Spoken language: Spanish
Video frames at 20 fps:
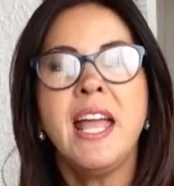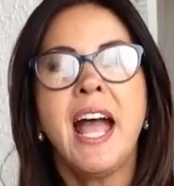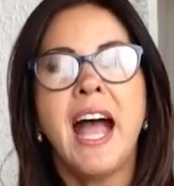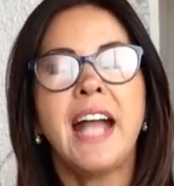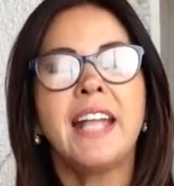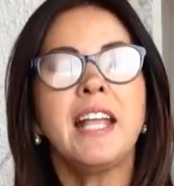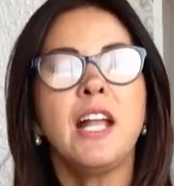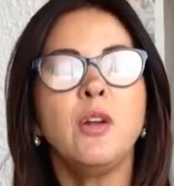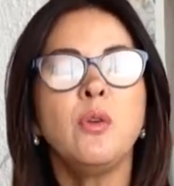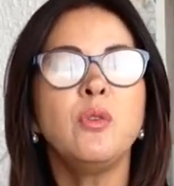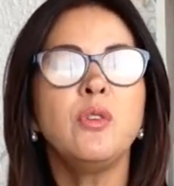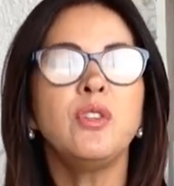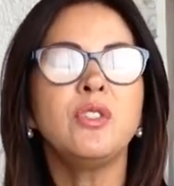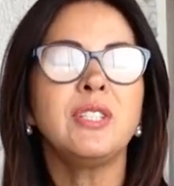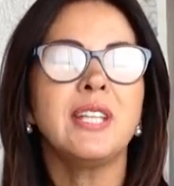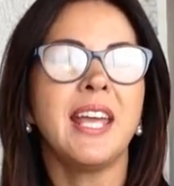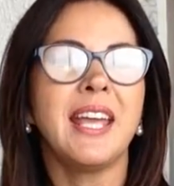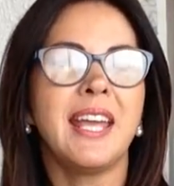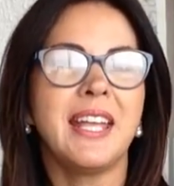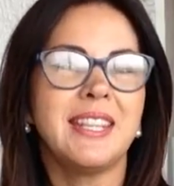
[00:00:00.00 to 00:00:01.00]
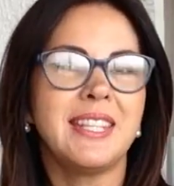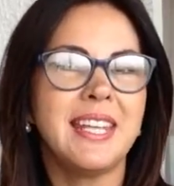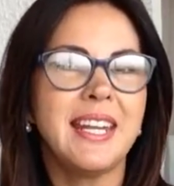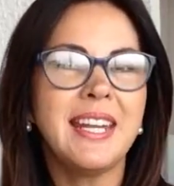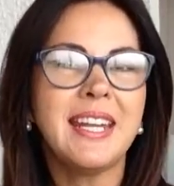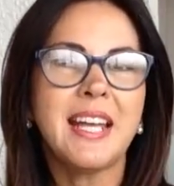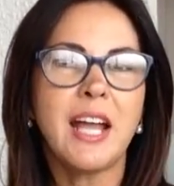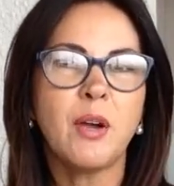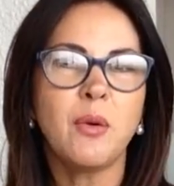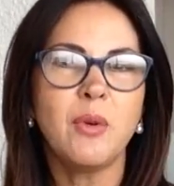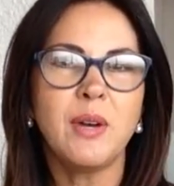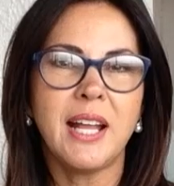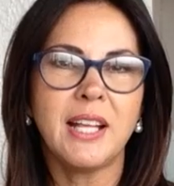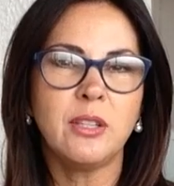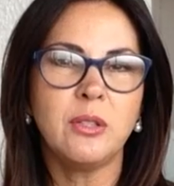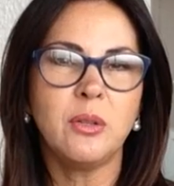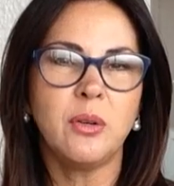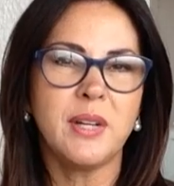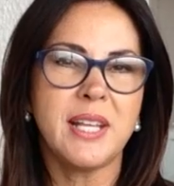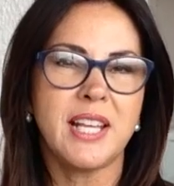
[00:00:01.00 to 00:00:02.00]
Hay algunos que tienen
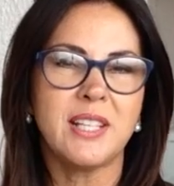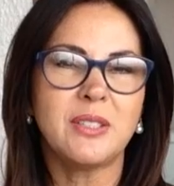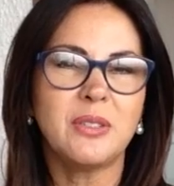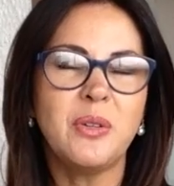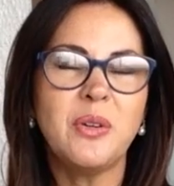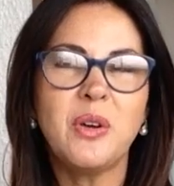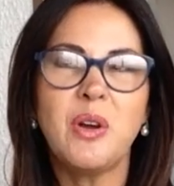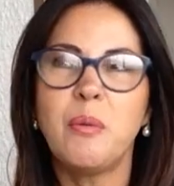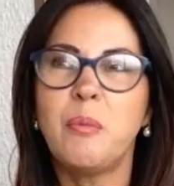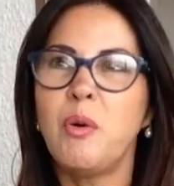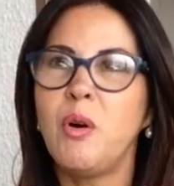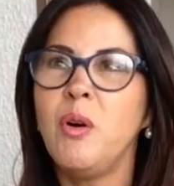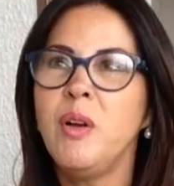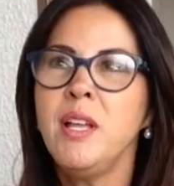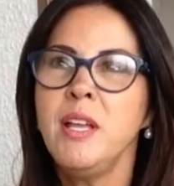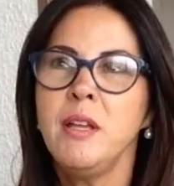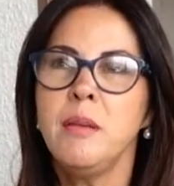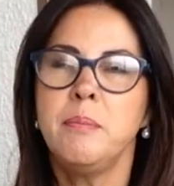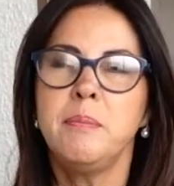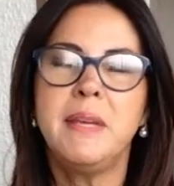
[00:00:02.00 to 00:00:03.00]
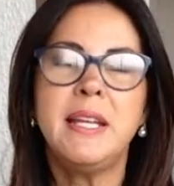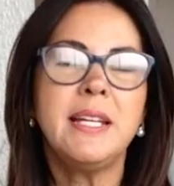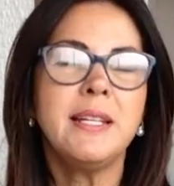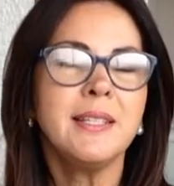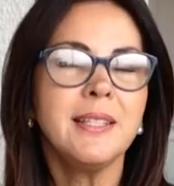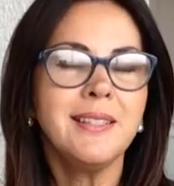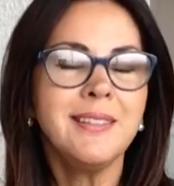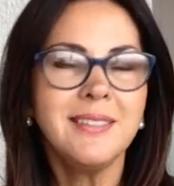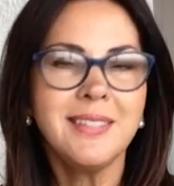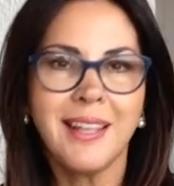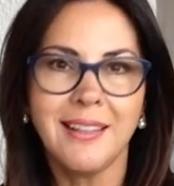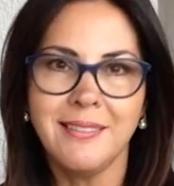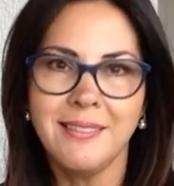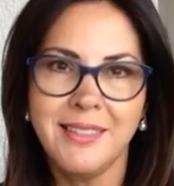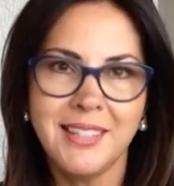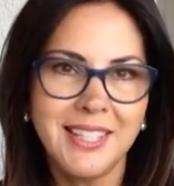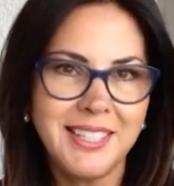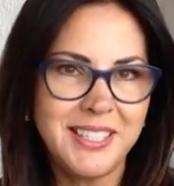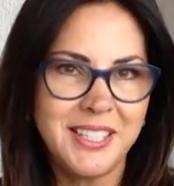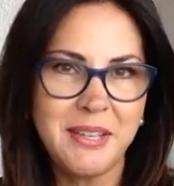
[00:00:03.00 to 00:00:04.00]
jaculatorias, ¿no? Como Virgen
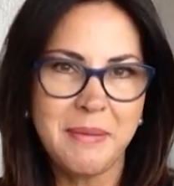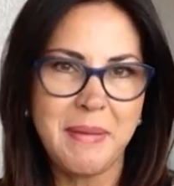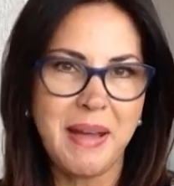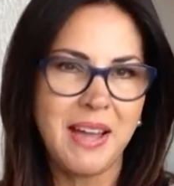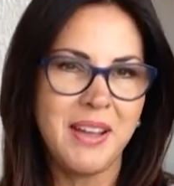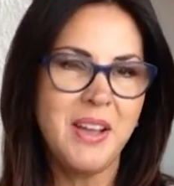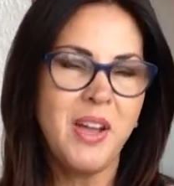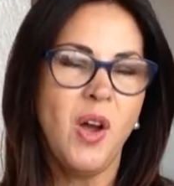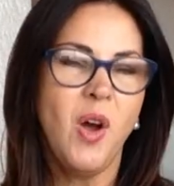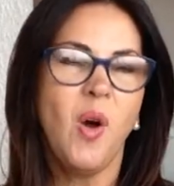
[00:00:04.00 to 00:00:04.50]
Santísima.